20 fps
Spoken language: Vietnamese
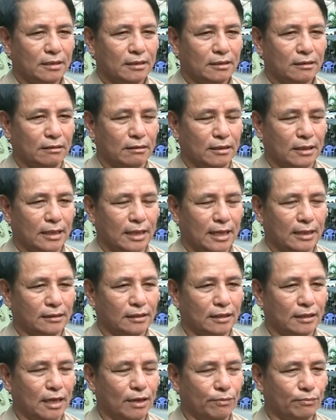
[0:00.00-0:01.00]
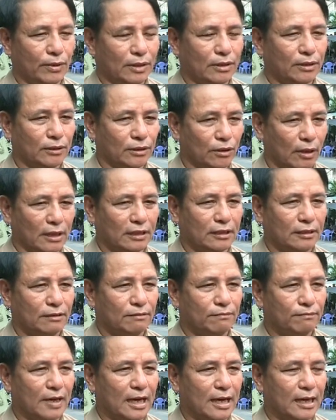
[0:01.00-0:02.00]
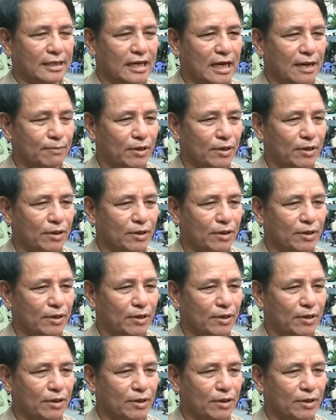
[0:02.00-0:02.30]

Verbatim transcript: rồi à, trường học Nguyễn Tuần Thuật và nhà